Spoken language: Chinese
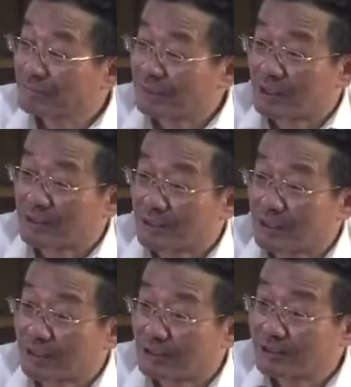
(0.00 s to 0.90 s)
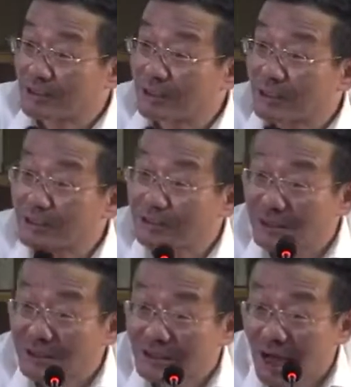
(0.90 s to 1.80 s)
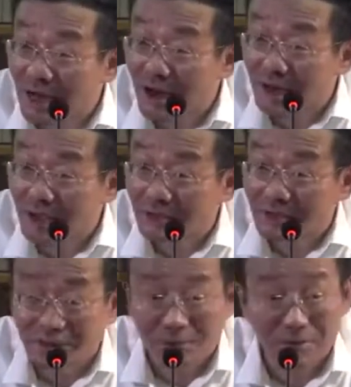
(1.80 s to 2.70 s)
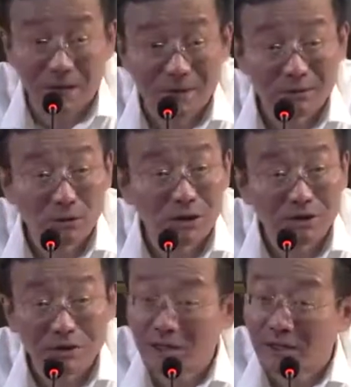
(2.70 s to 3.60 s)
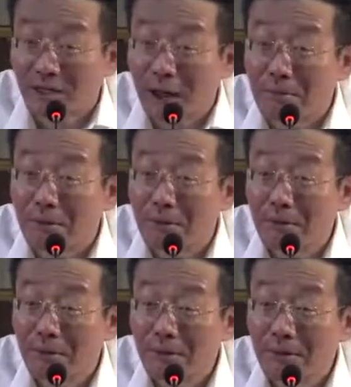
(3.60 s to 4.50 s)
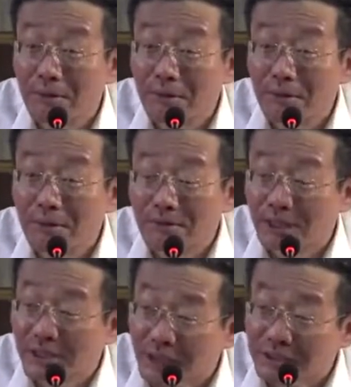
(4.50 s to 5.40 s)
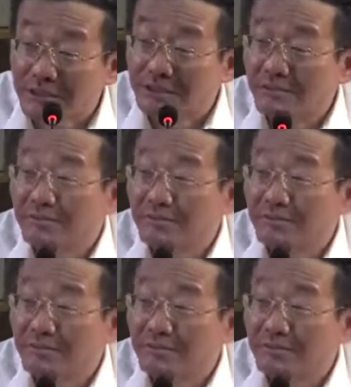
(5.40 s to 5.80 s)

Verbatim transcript: 一个是荆州市委书记李达康，一个是什么退休了的干部陈岩石。